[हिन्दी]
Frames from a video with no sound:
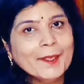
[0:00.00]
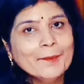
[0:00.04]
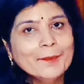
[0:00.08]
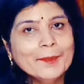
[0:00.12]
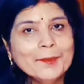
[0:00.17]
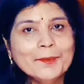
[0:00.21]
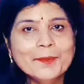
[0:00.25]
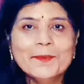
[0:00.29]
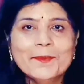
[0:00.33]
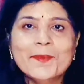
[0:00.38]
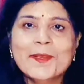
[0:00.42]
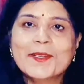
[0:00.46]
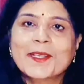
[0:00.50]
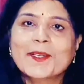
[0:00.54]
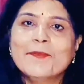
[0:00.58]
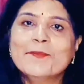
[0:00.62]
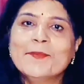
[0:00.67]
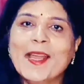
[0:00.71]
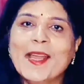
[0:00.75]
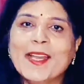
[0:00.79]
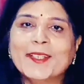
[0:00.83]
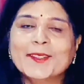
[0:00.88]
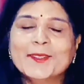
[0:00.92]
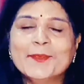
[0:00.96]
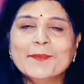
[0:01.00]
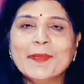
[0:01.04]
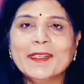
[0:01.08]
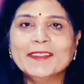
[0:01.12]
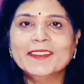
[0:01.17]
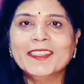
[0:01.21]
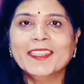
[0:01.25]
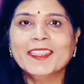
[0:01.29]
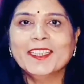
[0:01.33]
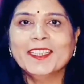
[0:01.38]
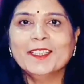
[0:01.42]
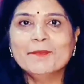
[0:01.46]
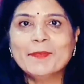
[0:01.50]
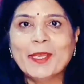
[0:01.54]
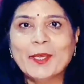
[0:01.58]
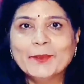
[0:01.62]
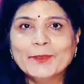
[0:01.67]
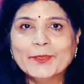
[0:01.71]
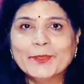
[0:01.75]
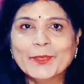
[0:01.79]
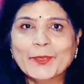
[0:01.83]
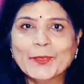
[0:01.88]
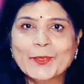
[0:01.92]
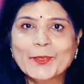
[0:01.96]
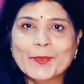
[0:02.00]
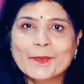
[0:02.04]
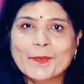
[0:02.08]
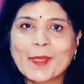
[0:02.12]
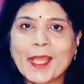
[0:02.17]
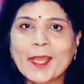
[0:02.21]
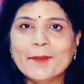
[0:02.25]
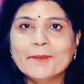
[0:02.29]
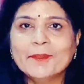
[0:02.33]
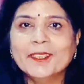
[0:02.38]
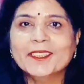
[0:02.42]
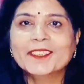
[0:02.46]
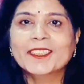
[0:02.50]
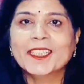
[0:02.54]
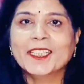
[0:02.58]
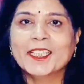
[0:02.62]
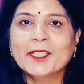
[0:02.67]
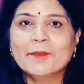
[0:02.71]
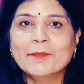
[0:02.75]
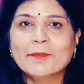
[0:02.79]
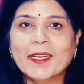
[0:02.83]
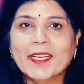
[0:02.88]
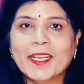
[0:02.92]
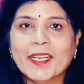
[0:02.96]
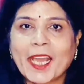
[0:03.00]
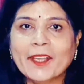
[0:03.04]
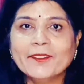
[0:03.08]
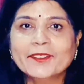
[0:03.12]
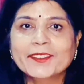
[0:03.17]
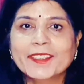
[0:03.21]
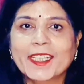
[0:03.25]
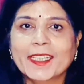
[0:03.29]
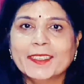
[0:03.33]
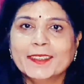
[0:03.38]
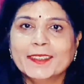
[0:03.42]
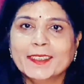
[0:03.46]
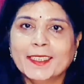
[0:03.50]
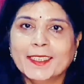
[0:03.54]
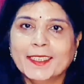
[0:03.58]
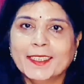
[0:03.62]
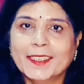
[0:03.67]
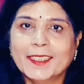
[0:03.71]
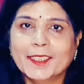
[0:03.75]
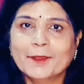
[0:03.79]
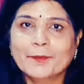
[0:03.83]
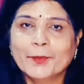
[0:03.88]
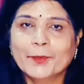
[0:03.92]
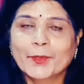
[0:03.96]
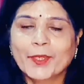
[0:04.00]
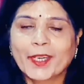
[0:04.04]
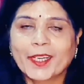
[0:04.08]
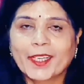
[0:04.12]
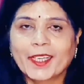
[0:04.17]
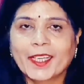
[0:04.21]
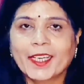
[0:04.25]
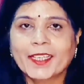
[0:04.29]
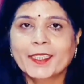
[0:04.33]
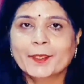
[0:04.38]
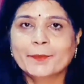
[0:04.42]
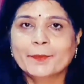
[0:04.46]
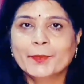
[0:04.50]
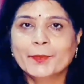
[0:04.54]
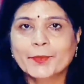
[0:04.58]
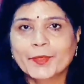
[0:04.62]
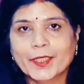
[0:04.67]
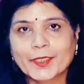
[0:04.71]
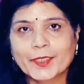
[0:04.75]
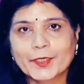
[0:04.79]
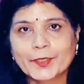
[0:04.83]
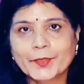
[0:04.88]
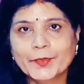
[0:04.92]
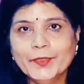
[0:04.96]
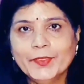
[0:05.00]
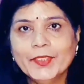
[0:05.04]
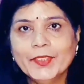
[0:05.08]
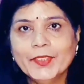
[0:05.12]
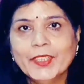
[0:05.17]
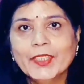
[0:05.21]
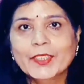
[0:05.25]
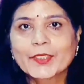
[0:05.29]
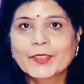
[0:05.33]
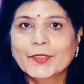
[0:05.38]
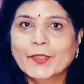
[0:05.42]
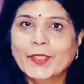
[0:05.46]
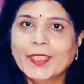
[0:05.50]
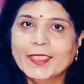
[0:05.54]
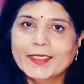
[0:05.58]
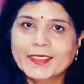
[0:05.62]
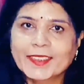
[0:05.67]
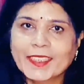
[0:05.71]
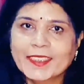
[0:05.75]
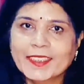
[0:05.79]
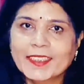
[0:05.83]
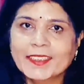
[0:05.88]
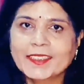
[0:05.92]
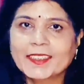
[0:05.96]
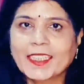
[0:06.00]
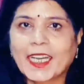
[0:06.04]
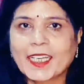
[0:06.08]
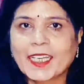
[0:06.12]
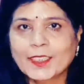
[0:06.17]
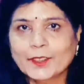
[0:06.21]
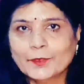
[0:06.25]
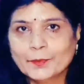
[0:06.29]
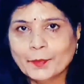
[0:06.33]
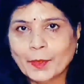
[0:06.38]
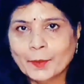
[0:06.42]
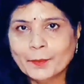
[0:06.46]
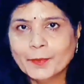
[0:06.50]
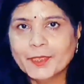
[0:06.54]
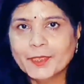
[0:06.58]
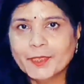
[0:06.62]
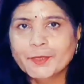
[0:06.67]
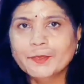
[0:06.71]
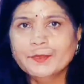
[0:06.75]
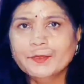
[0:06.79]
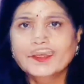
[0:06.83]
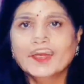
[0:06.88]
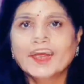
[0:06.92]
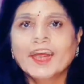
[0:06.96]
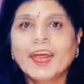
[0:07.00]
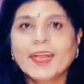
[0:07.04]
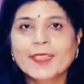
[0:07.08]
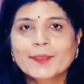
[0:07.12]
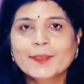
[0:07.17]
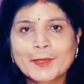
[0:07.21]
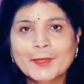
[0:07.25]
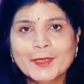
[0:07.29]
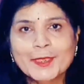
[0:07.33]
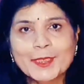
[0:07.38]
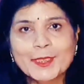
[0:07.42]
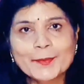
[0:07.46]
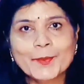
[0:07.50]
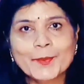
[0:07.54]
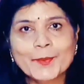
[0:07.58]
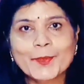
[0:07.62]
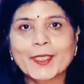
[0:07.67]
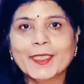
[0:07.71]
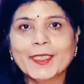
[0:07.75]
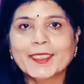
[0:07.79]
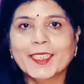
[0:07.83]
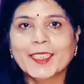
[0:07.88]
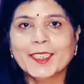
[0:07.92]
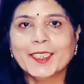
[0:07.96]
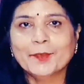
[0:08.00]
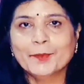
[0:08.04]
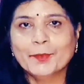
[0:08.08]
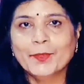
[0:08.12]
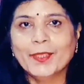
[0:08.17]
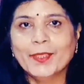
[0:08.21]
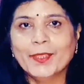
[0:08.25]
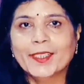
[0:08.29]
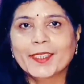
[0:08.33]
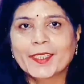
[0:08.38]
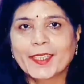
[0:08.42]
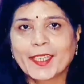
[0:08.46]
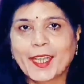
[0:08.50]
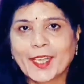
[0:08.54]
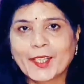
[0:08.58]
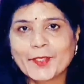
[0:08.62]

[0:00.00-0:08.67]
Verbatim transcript: हाय एवरीवन वेलकम बैक टू माय चैनल मैं हूं सरोज मैं अपने चैनल पर लाइफस्टाइल से रिलेटेड प्रोडक्ट का रिव्यू करती हूं तो लेट्स गेट स्टार्टेड माय वीडियो आज मैं जिस प्रोडक्ट का रिव्यू